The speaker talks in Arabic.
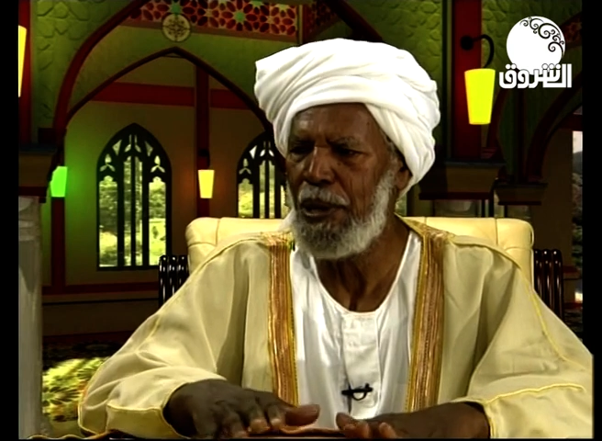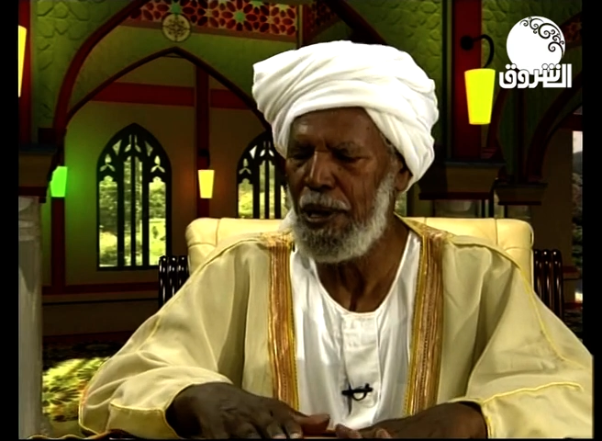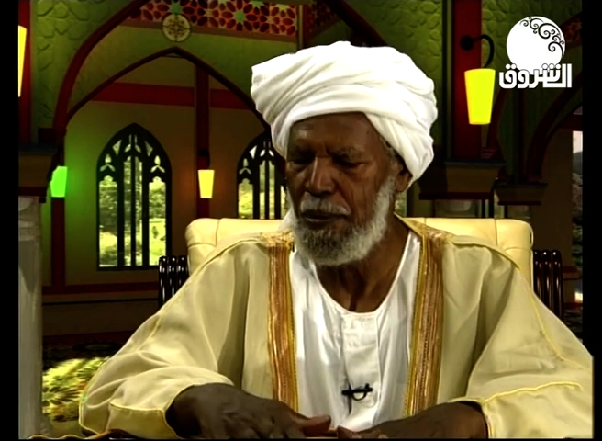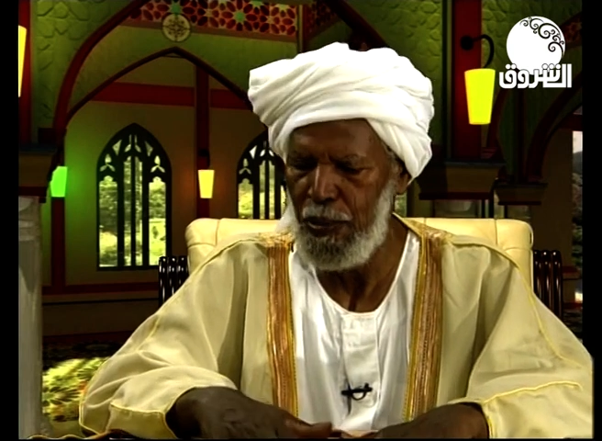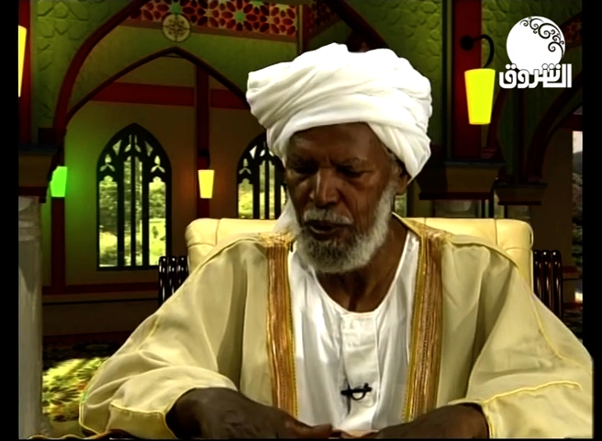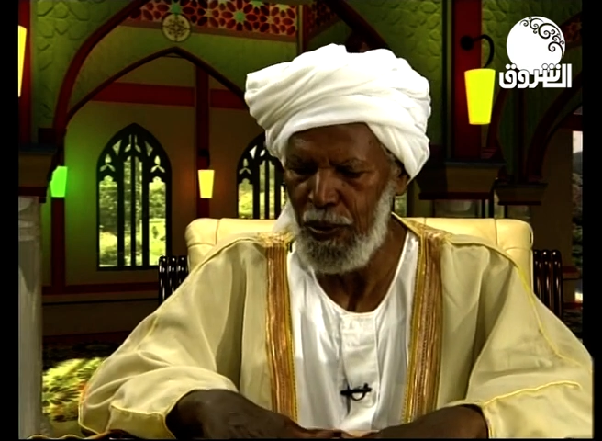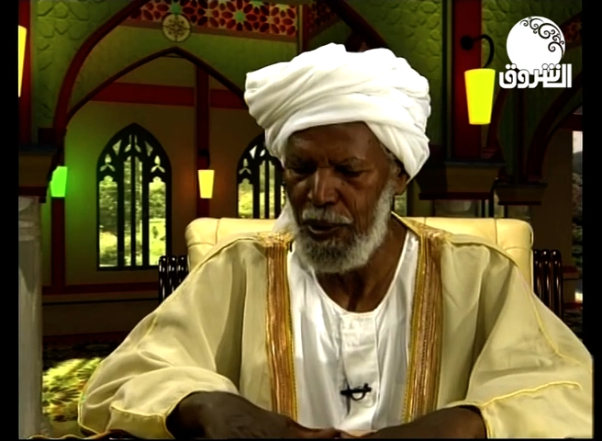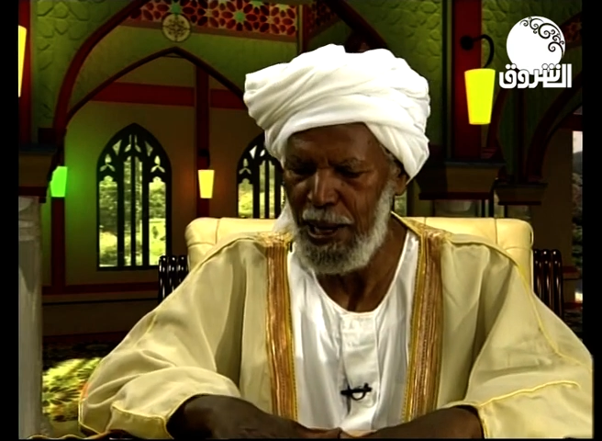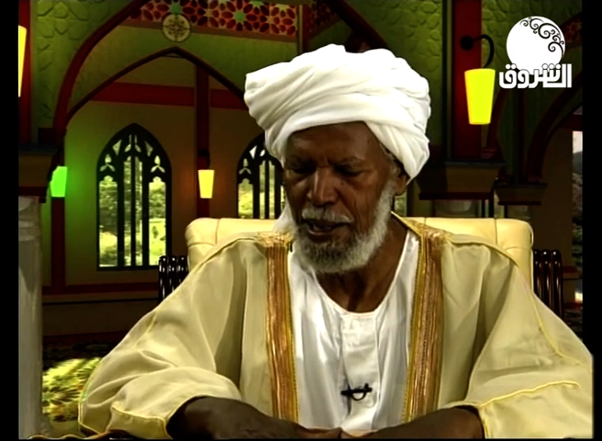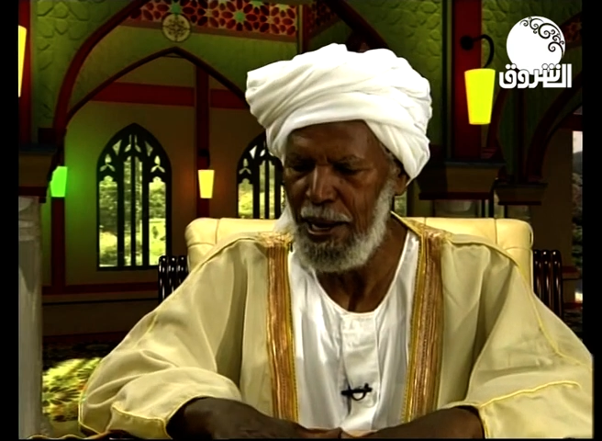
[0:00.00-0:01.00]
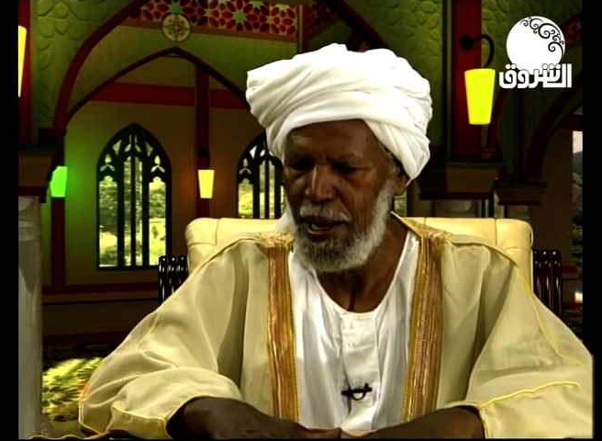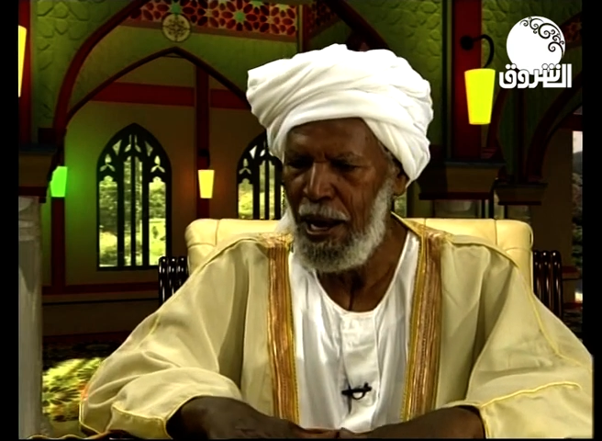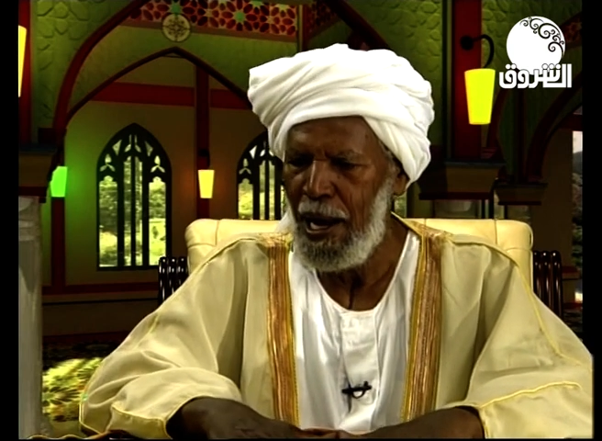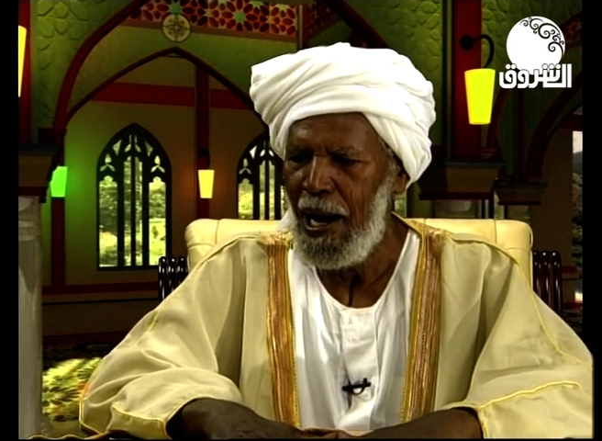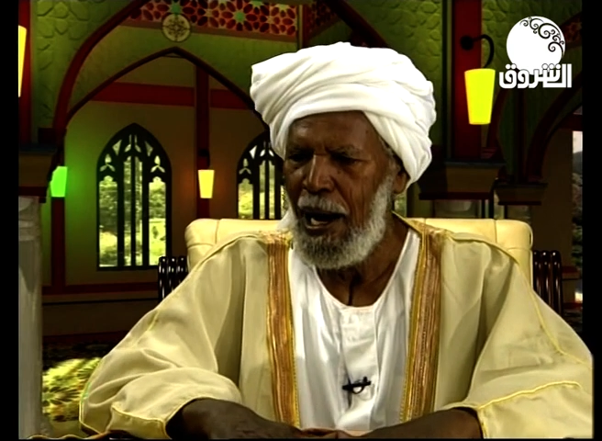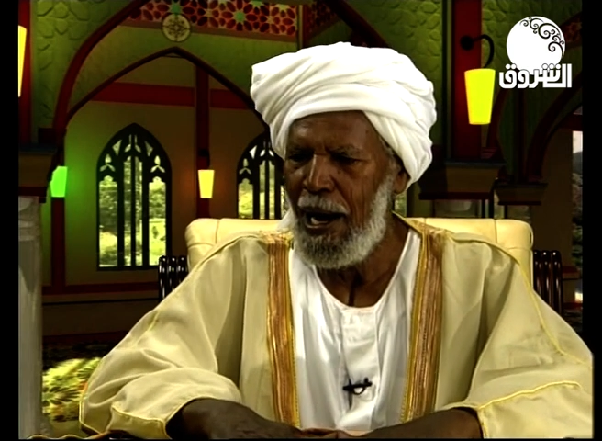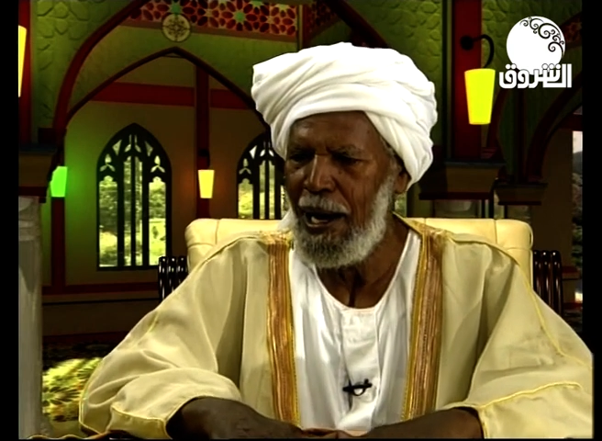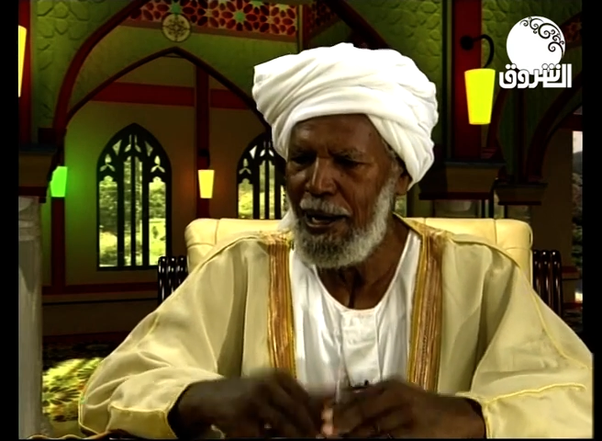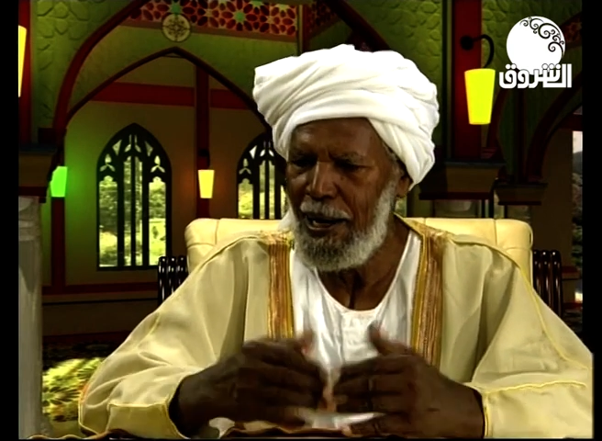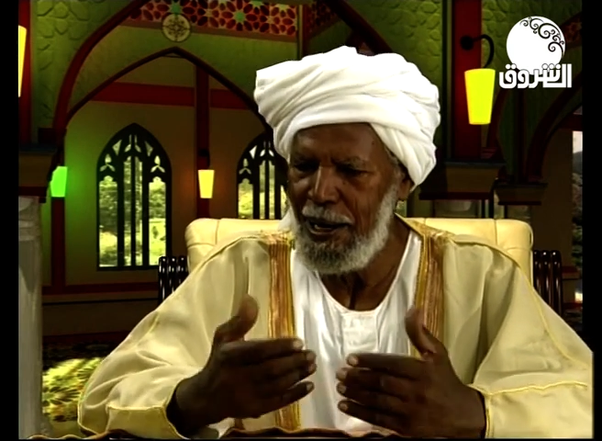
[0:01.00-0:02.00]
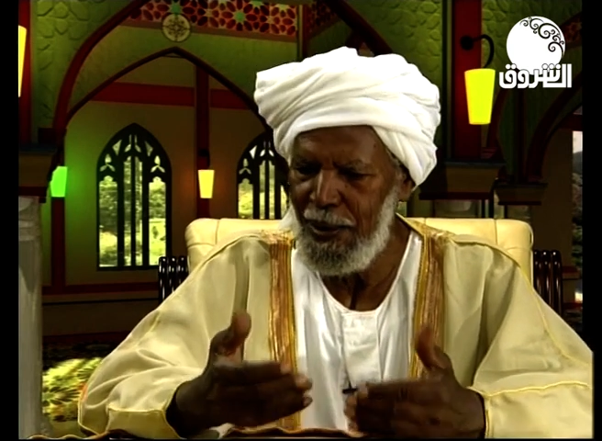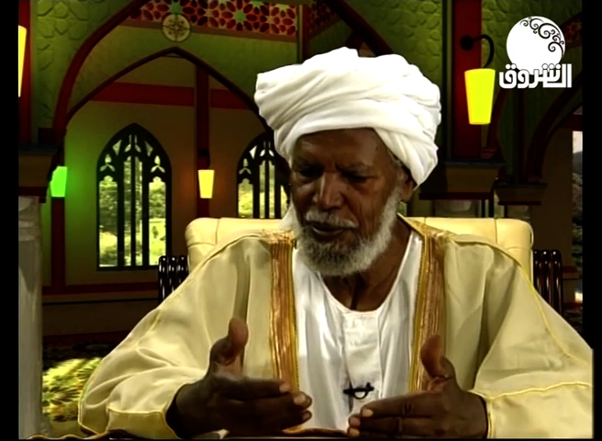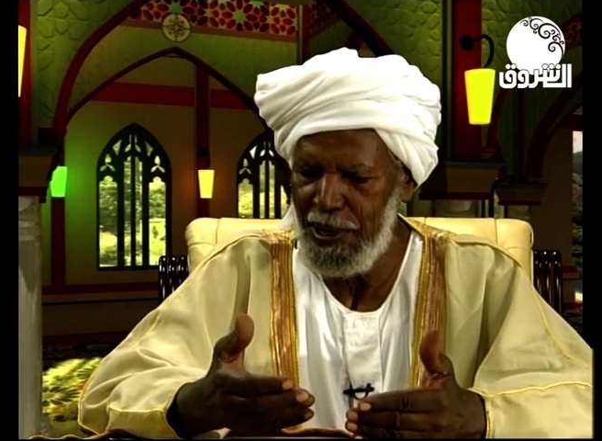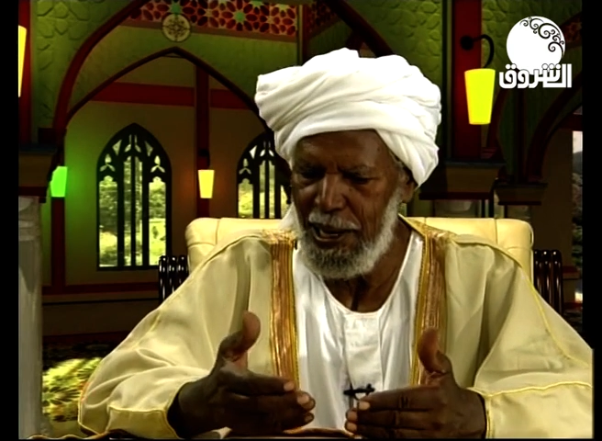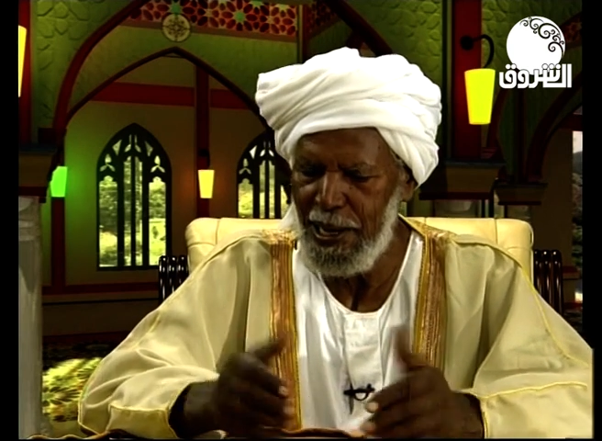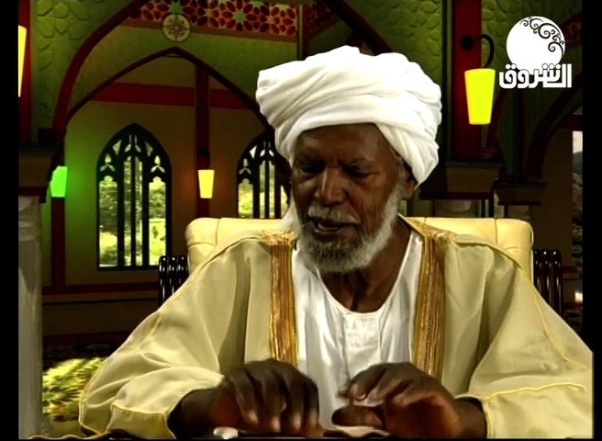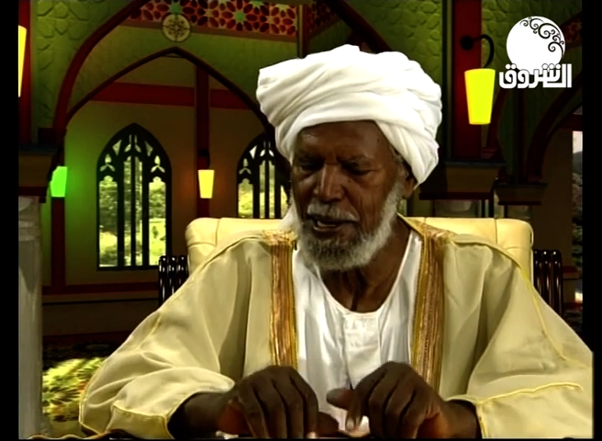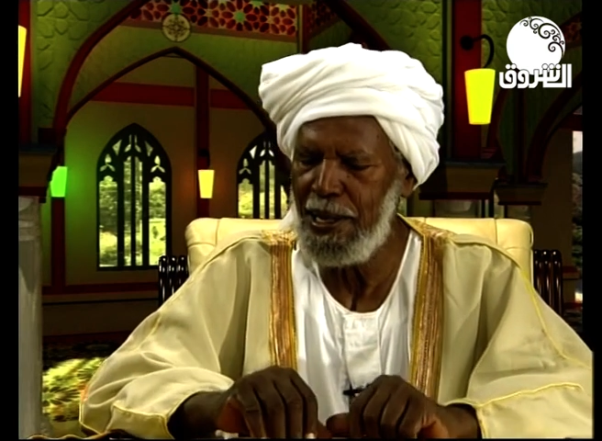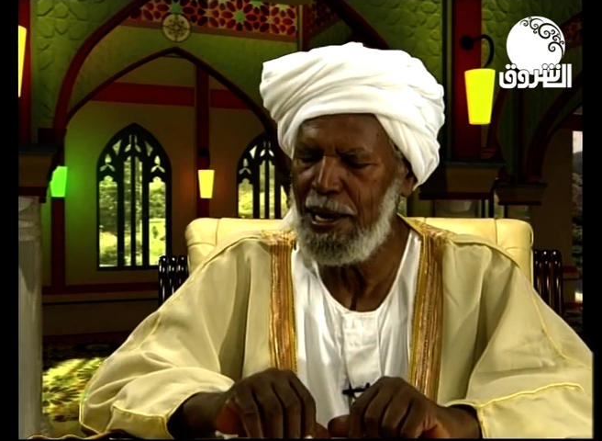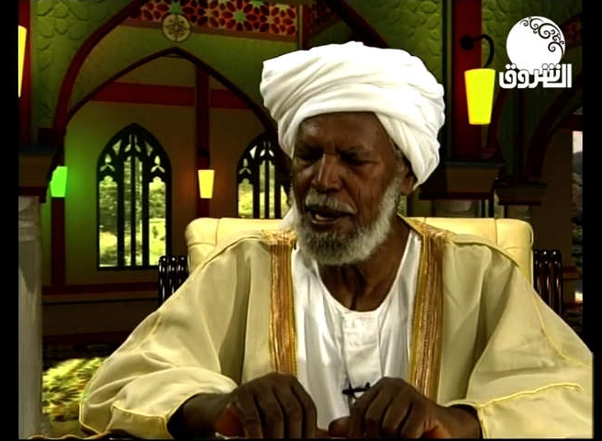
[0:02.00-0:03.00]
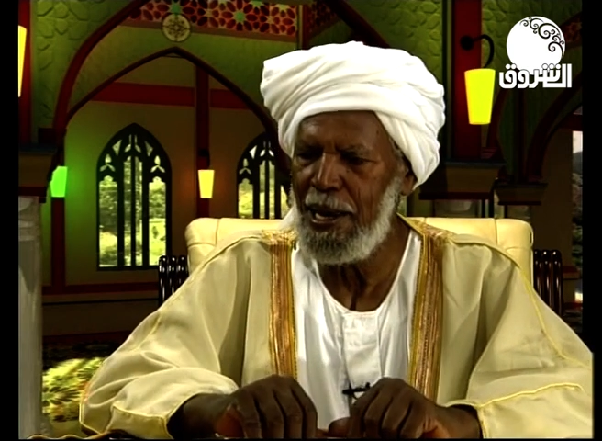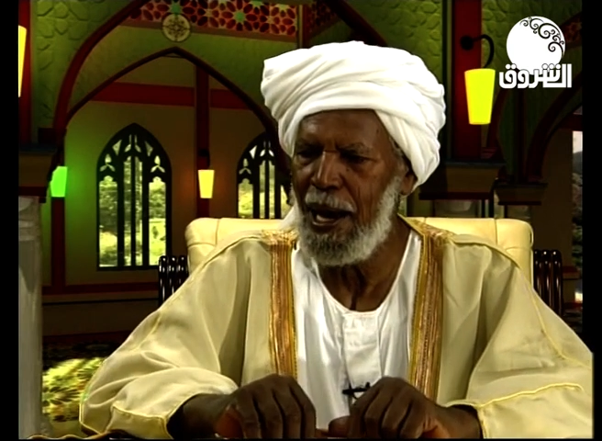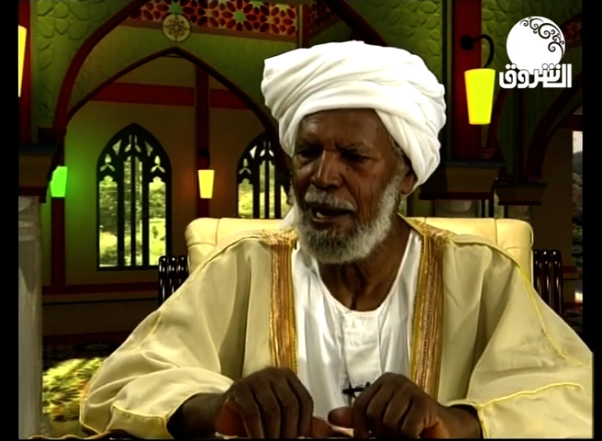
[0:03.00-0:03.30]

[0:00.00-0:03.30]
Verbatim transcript: بيحبوه وكذي آه نفس القصة دي